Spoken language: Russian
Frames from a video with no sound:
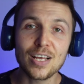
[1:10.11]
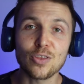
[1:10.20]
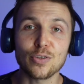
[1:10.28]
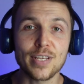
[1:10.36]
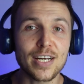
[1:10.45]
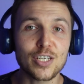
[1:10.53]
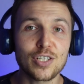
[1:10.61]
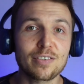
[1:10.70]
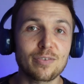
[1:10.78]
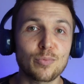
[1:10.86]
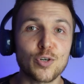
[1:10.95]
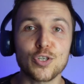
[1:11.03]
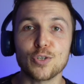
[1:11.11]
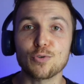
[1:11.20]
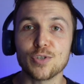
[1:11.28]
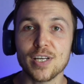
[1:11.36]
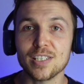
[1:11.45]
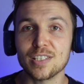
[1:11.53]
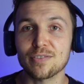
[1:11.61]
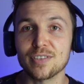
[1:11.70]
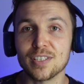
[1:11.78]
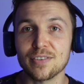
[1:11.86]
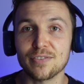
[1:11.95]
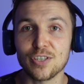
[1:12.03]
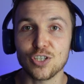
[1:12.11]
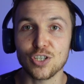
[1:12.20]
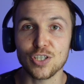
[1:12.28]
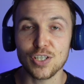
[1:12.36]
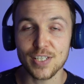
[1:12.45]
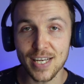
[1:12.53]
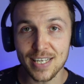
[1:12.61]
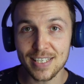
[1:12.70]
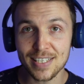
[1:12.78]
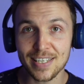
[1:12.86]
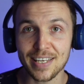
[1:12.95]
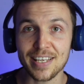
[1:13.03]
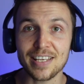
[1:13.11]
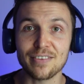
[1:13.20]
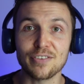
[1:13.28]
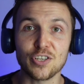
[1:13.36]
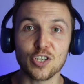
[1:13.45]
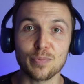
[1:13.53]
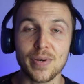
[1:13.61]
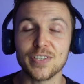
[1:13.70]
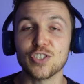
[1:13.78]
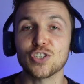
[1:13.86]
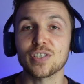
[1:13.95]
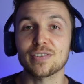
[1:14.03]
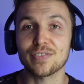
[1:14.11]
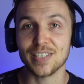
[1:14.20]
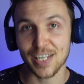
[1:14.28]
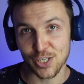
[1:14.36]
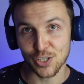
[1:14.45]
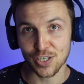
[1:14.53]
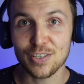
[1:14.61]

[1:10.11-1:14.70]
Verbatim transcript: но также вы можете участвовать в еженедельных и в ежемесячных встречах.